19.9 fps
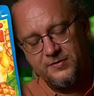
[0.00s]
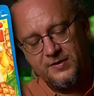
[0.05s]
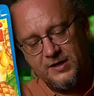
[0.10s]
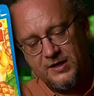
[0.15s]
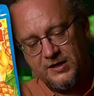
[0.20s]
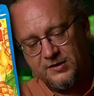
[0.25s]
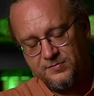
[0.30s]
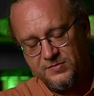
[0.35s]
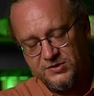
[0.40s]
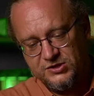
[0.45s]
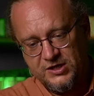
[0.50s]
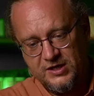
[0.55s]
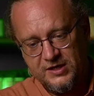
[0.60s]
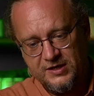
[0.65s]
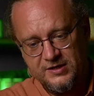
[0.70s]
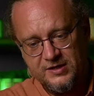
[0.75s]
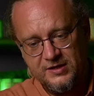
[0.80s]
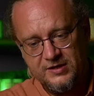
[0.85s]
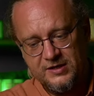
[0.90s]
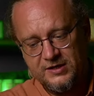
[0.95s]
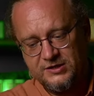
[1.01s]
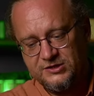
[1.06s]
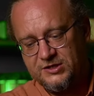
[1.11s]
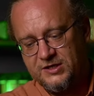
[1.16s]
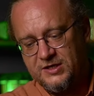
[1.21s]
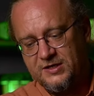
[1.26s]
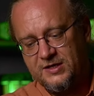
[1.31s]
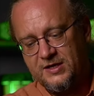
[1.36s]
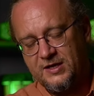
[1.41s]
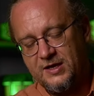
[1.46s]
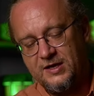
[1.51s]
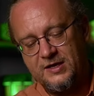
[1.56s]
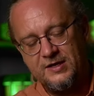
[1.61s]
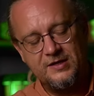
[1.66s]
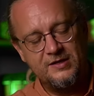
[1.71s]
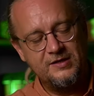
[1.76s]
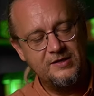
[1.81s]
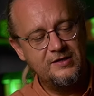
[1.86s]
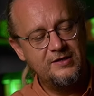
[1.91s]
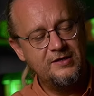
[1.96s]
говоря, отмечали день рождения
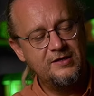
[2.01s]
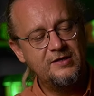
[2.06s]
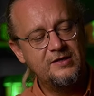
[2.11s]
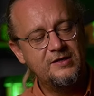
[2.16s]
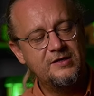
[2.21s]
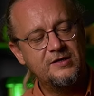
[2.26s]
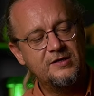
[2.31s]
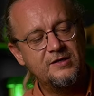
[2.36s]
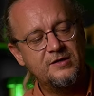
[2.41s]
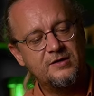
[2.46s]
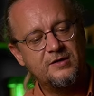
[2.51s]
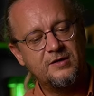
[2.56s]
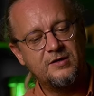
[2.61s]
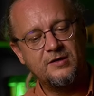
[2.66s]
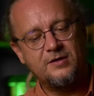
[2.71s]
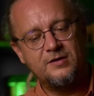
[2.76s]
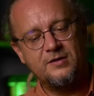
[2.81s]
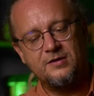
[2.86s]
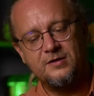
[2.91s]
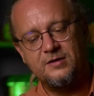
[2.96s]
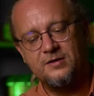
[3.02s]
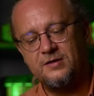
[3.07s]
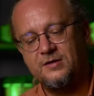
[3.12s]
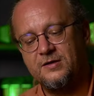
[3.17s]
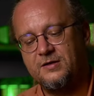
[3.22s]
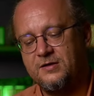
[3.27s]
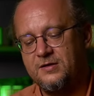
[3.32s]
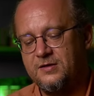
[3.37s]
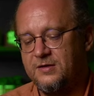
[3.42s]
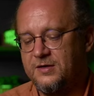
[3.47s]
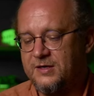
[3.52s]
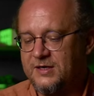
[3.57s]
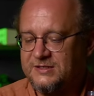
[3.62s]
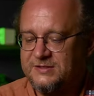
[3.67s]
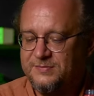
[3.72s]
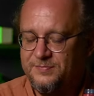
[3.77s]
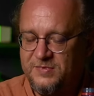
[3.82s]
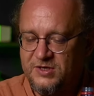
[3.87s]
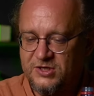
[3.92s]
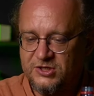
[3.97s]
и э,
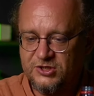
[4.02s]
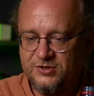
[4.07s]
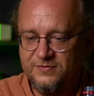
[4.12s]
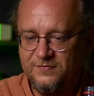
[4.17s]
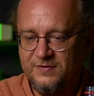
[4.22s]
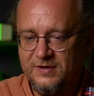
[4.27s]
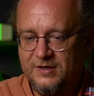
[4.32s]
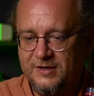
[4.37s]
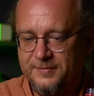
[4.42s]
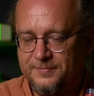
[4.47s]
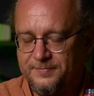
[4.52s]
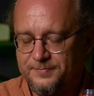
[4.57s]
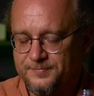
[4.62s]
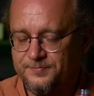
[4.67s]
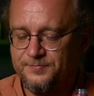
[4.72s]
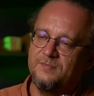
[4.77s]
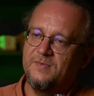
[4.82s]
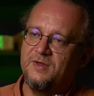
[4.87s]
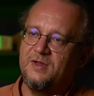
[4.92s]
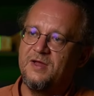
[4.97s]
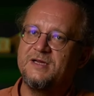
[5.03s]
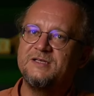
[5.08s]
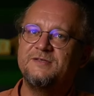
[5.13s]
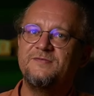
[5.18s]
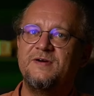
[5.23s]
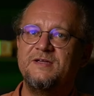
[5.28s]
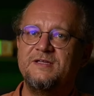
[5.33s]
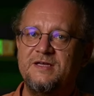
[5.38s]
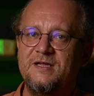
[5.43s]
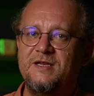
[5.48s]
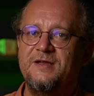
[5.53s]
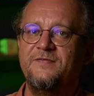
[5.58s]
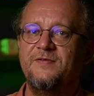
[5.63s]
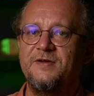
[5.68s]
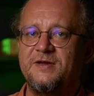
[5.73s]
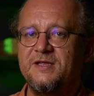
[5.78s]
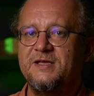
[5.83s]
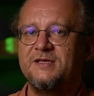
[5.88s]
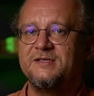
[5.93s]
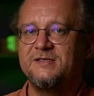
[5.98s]
размешивали, разводили,
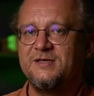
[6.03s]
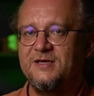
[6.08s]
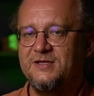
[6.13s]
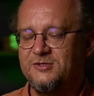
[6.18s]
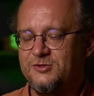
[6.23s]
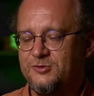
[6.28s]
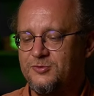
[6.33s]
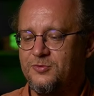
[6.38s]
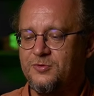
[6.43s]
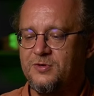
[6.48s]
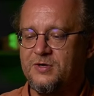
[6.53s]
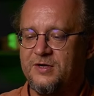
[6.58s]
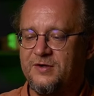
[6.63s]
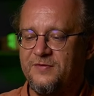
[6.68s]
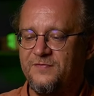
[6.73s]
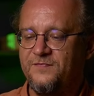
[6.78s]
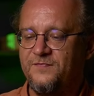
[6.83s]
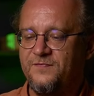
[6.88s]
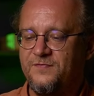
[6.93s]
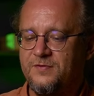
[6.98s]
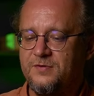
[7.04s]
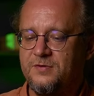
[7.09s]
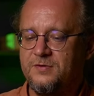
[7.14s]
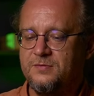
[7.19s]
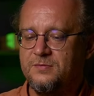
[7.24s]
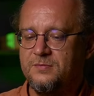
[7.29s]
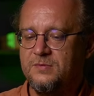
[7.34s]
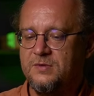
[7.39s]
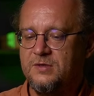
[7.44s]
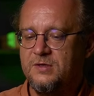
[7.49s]
вернее сказать, Зука в,